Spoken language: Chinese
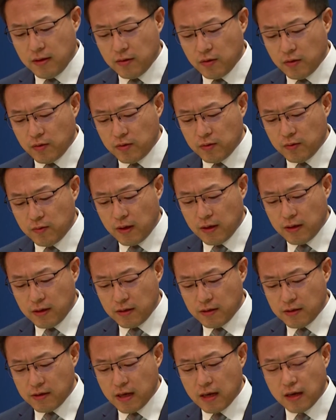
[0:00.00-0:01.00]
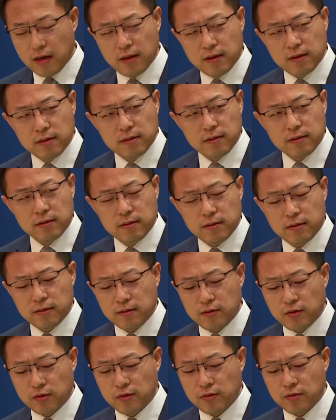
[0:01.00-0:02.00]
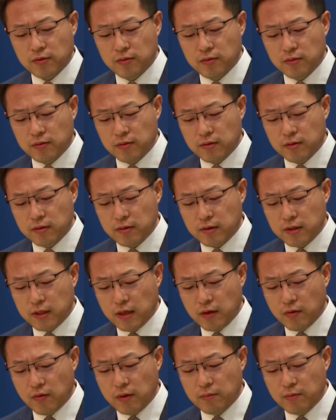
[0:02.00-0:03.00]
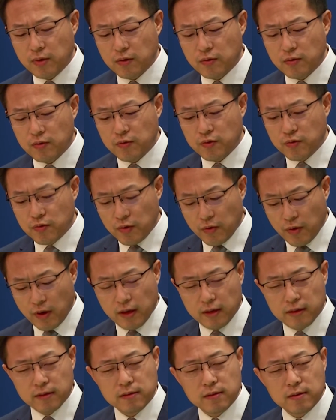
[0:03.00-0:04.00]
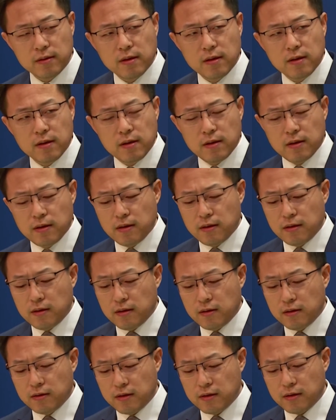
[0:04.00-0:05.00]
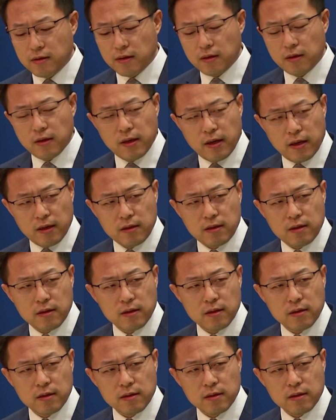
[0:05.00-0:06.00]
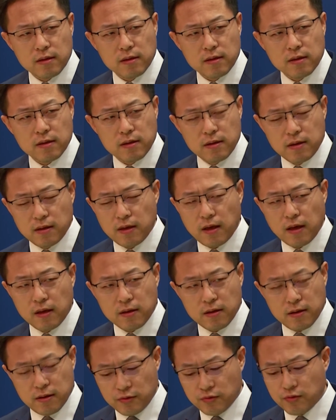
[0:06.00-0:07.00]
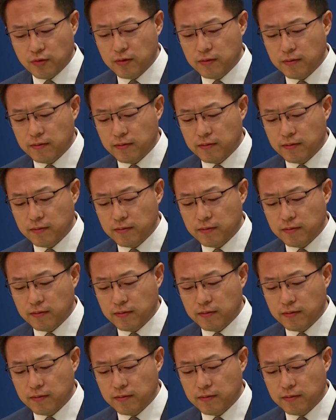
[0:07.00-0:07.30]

同中方科学家就新冠病毒溯源进行联合科研合作，